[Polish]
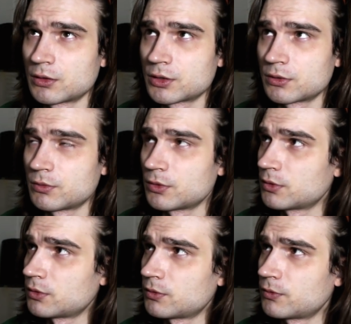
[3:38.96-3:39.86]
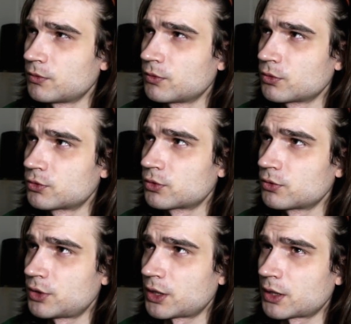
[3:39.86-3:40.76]
czy y,
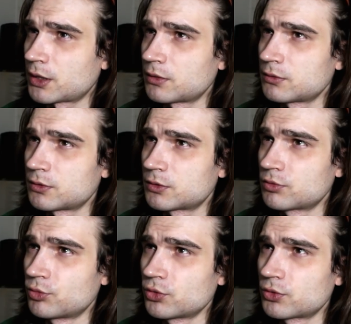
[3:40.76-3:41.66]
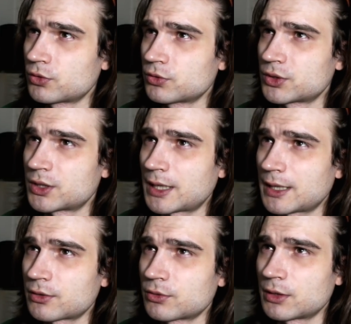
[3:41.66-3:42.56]
uczucie smutku,
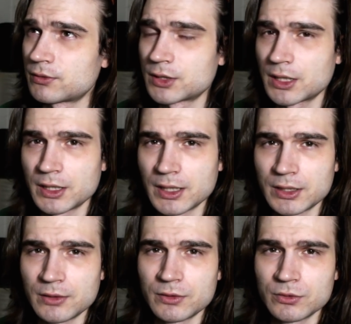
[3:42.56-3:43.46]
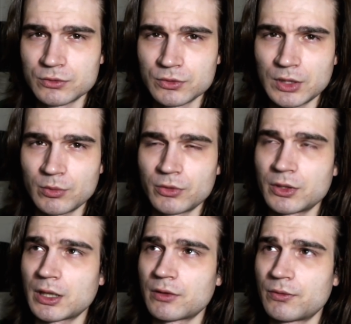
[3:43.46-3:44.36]
strachu, te wszystkie negatywne uczucia
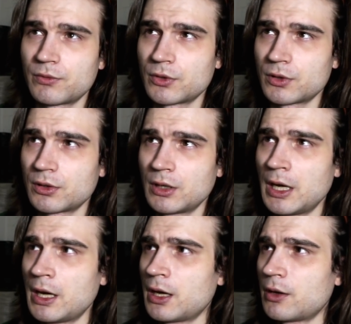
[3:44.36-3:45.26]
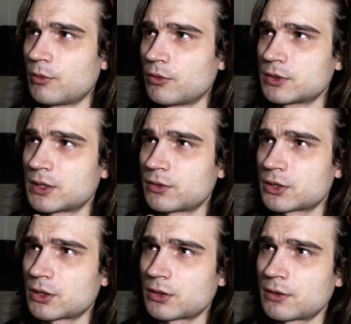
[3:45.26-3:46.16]
były tak w, y,
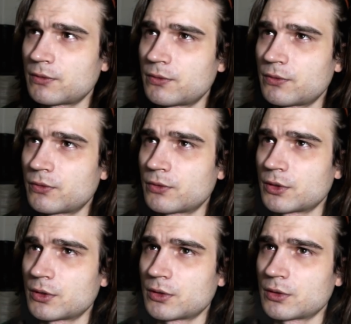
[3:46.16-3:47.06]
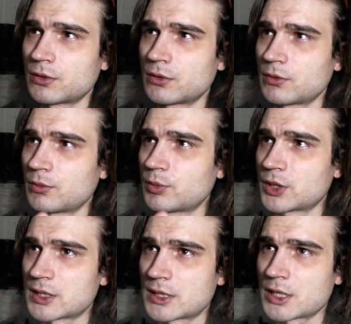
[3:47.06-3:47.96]
zawieszone w y,
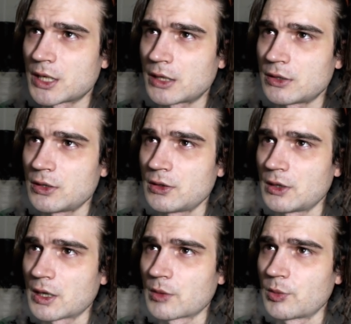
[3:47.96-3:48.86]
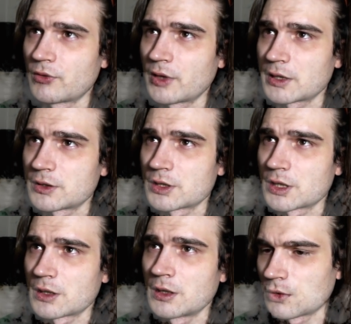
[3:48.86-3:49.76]
przestrzeni jak
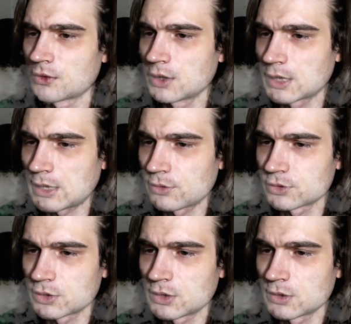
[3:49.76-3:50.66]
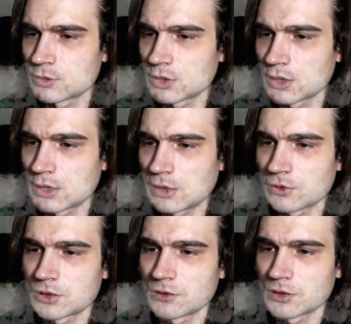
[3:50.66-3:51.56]
powietrze. Oddychało się tym, że nie
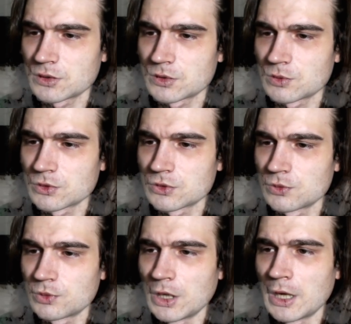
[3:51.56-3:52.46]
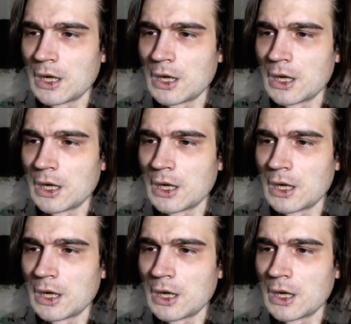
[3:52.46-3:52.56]
dało się w żaden sposób